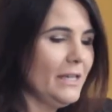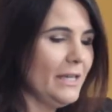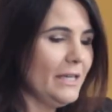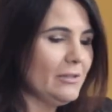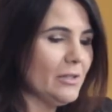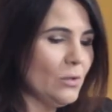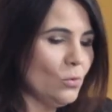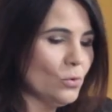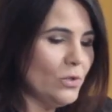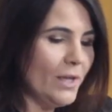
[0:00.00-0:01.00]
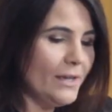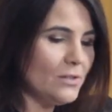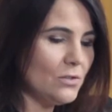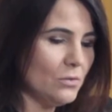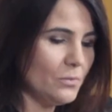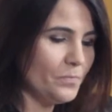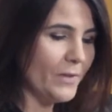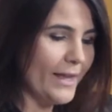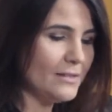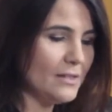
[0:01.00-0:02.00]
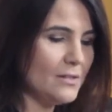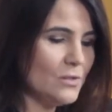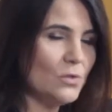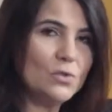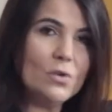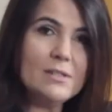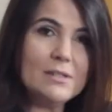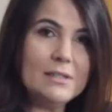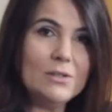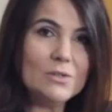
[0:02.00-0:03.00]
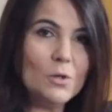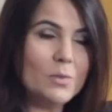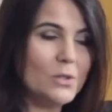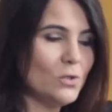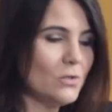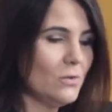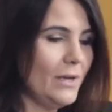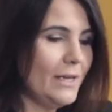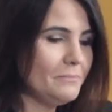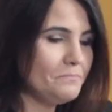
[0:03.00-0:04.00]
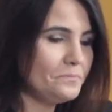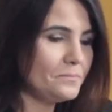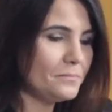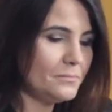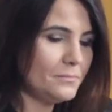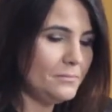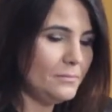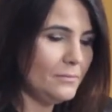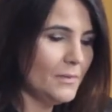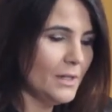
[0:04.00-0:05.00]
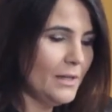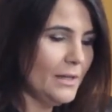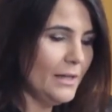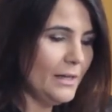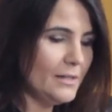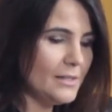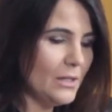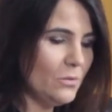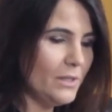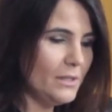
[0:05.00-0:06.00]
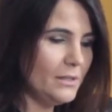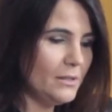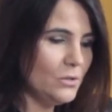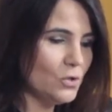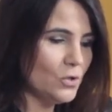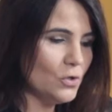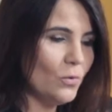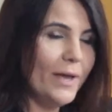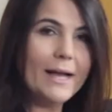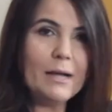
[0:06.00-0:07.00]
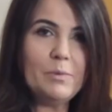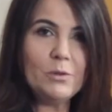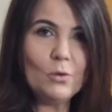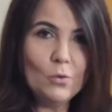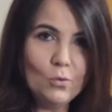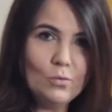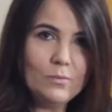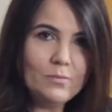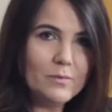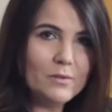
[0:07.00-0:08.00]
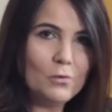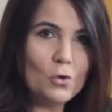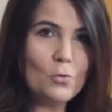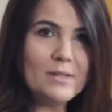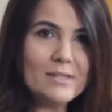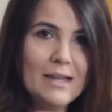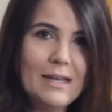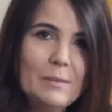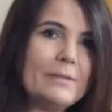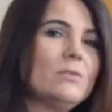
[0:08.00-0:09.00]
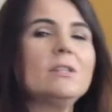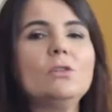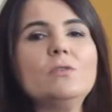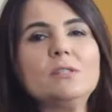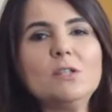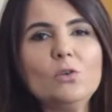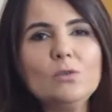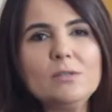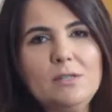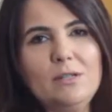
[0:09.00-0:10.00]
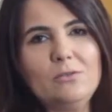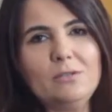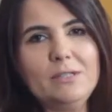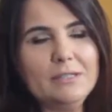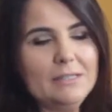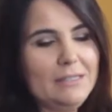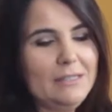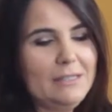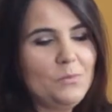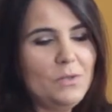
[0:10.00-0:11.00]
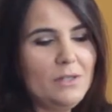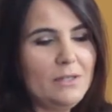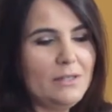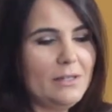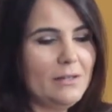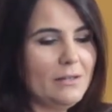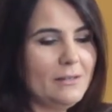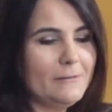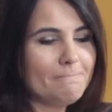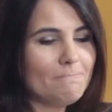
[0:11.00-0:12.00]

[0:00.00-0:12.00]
Então, o texto, essas instruções que Deus deu para Josué, estão em Josué capítulo 1. Vou começar a ler para você no versículo 5 e, e